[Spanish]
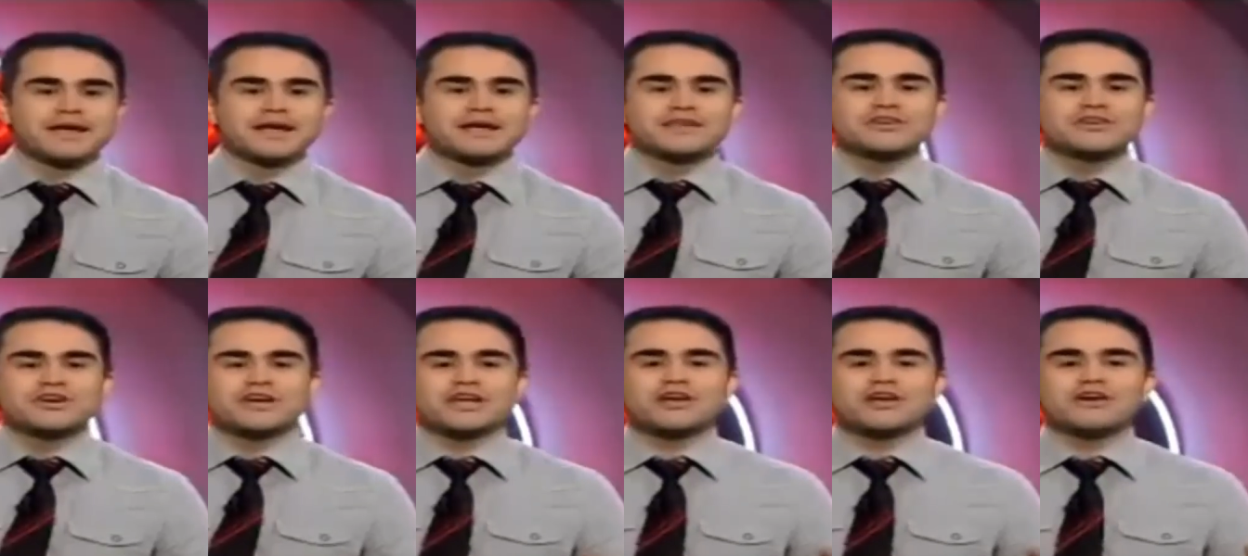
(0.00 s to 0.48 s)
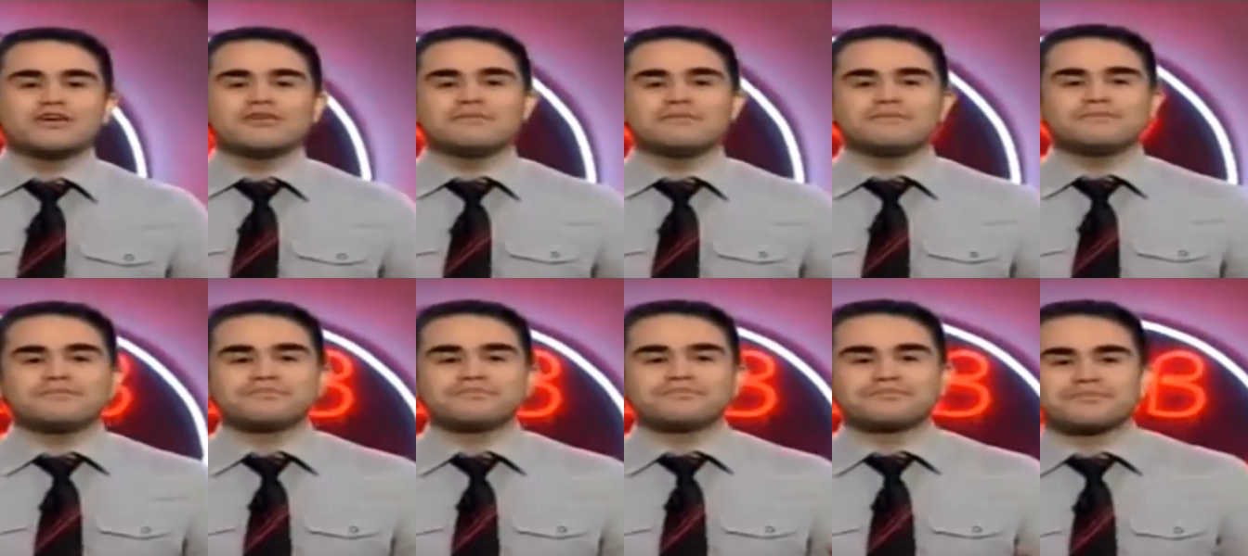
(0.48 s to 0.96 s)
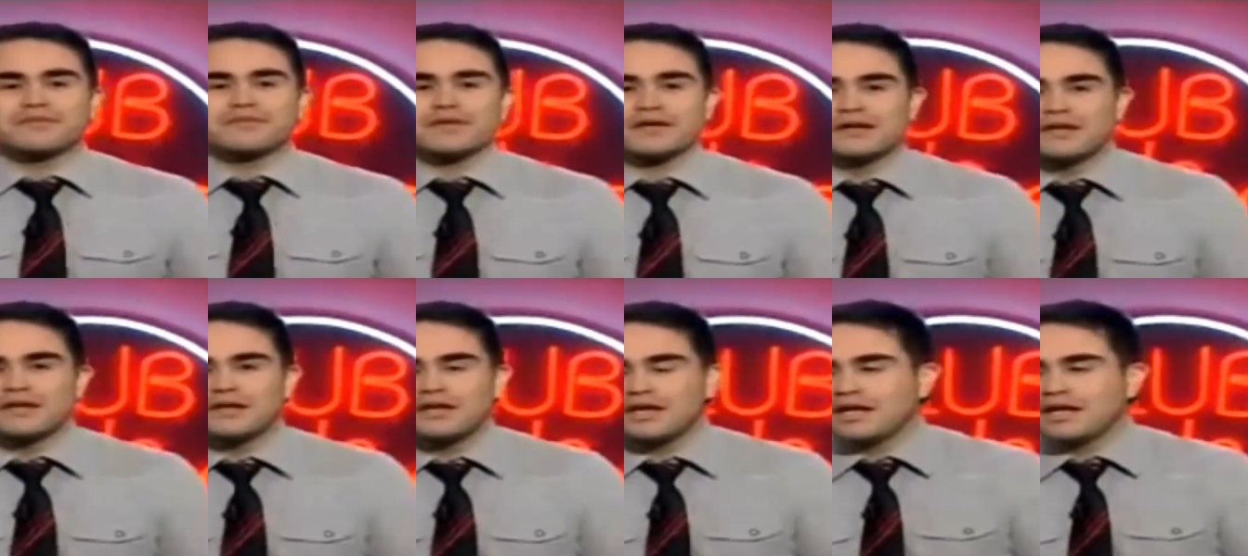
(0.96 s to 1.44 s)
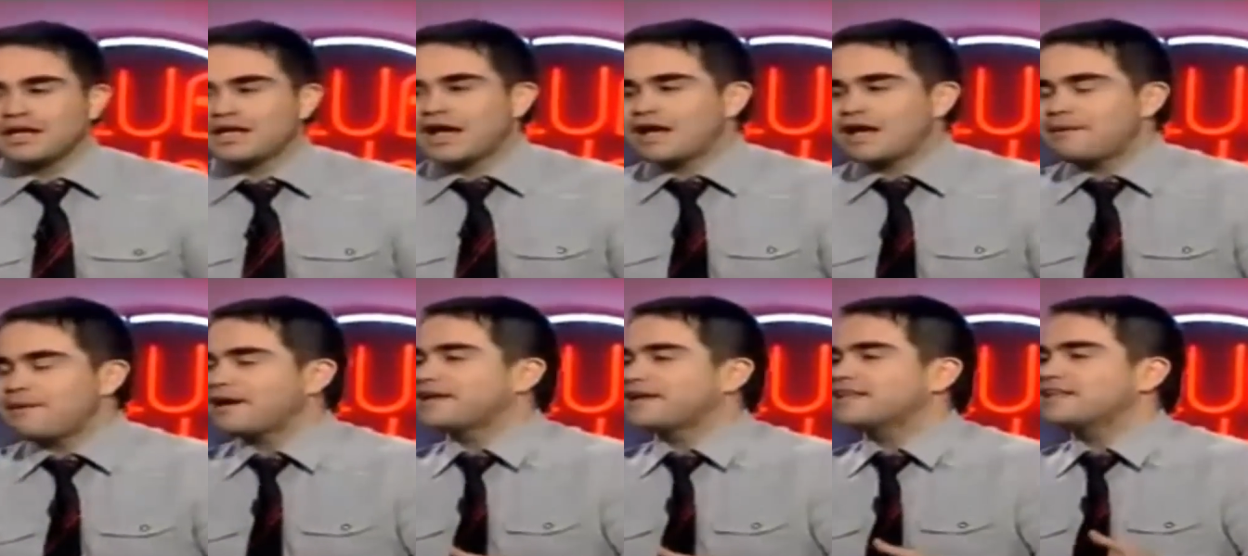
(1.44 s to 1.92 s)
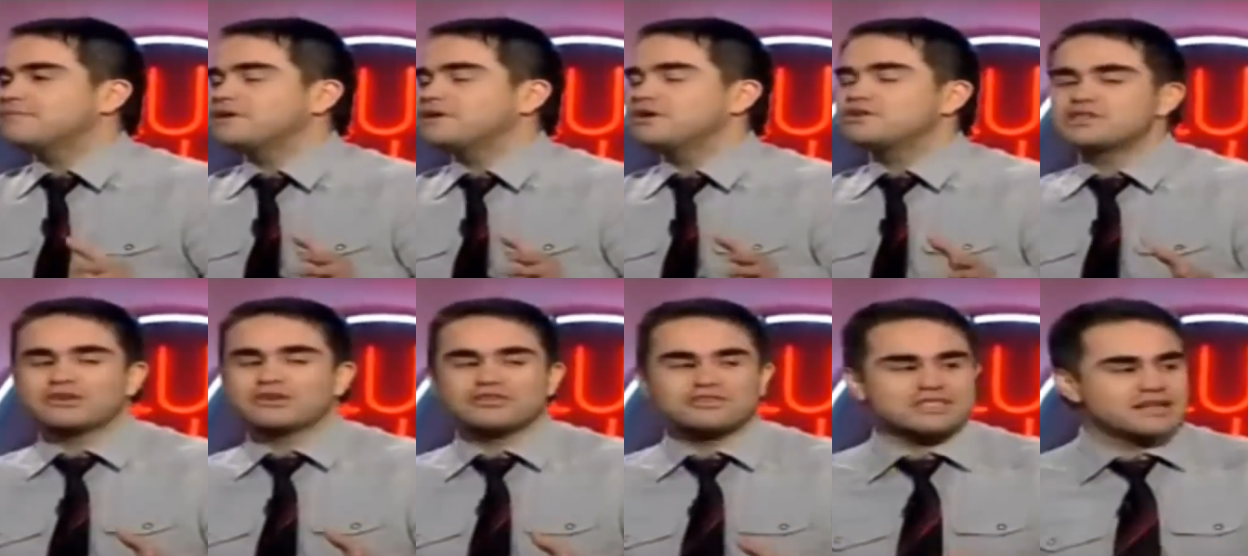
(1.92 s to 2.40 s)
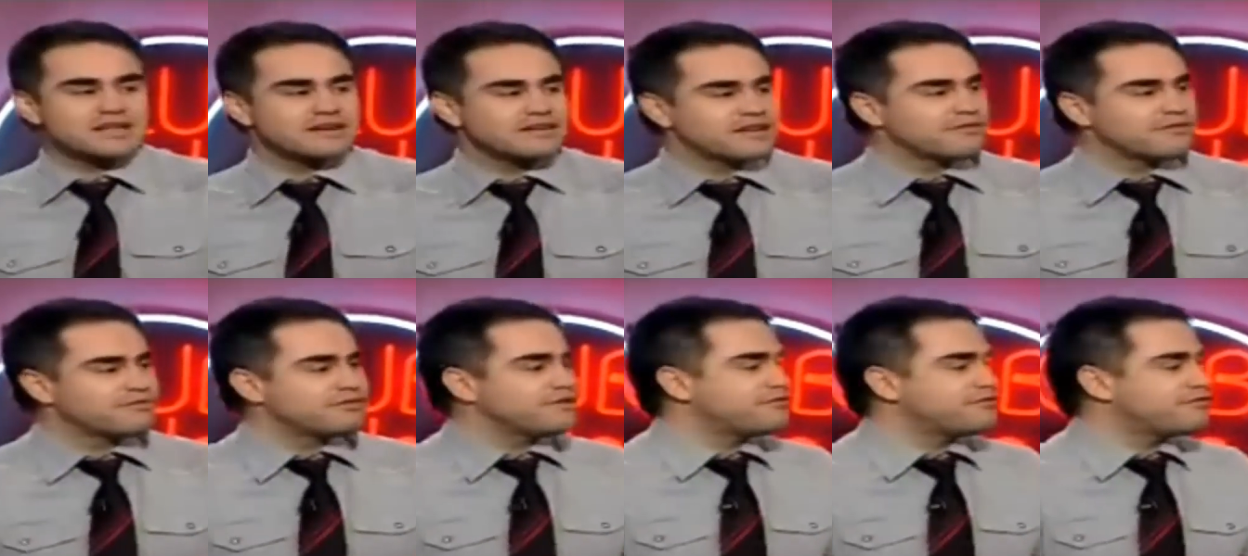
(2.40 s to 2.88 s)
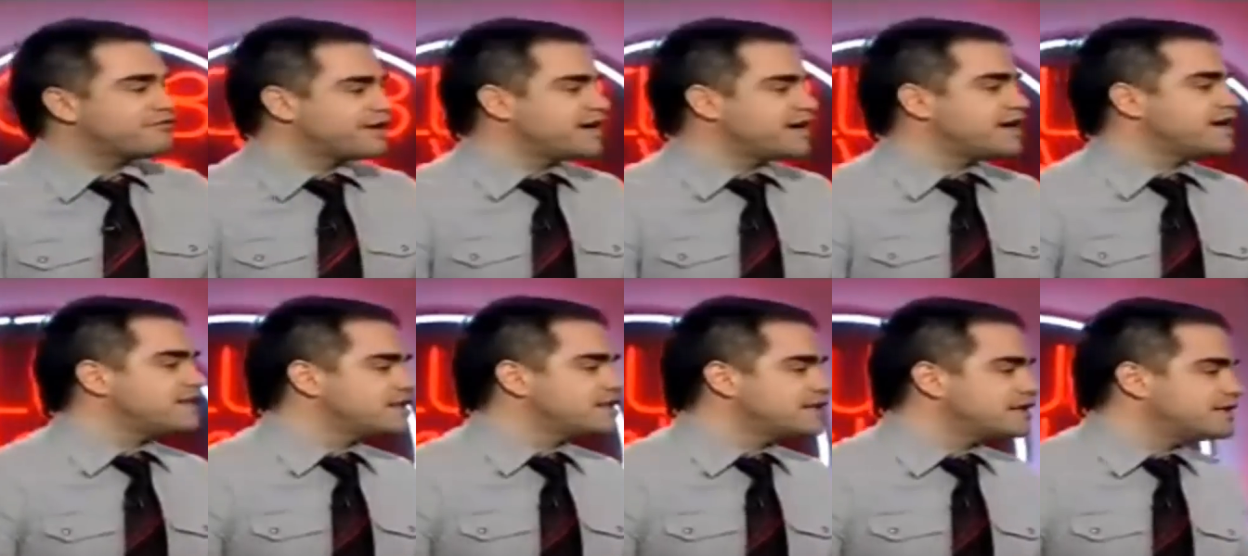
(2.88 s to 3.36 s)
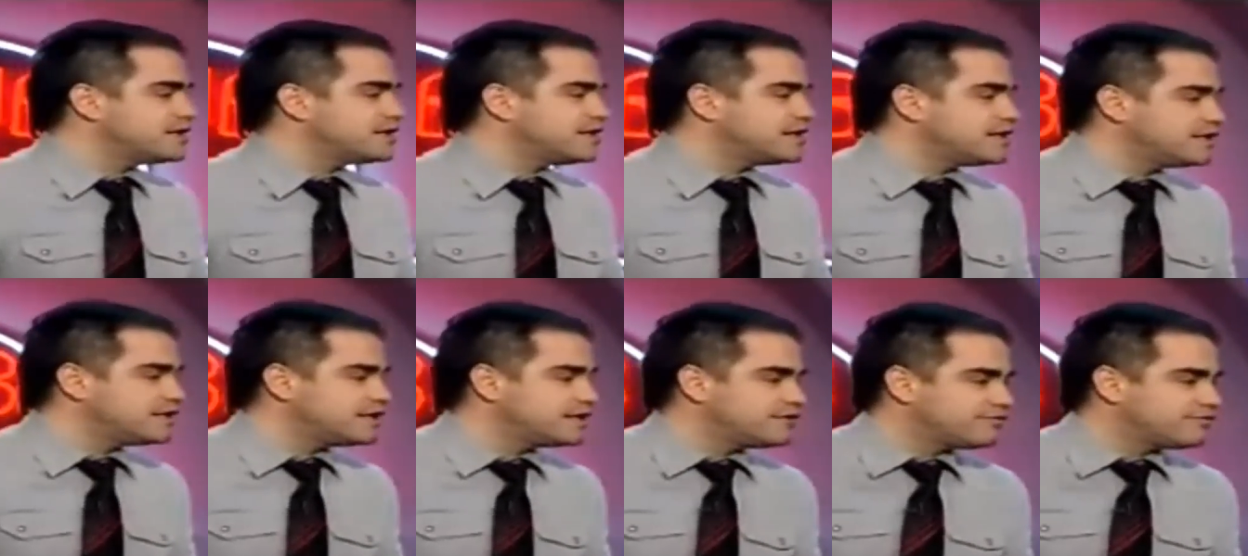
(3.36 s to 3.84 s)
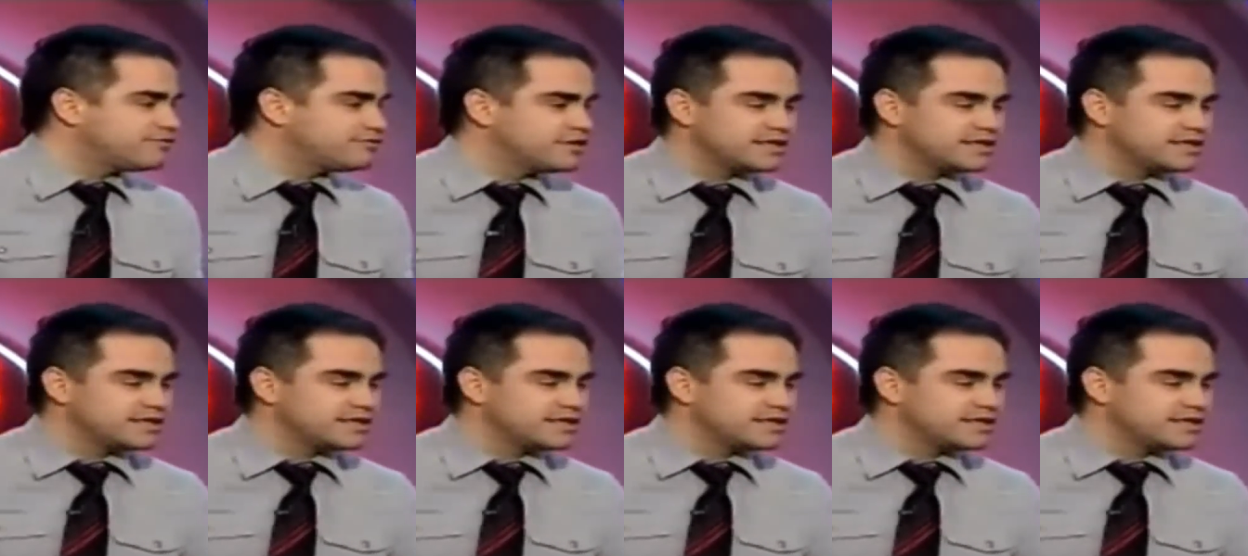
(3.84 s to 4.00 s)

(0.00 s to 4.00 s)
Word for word: Yo quiero... Además que también otra cosa que fue fea de,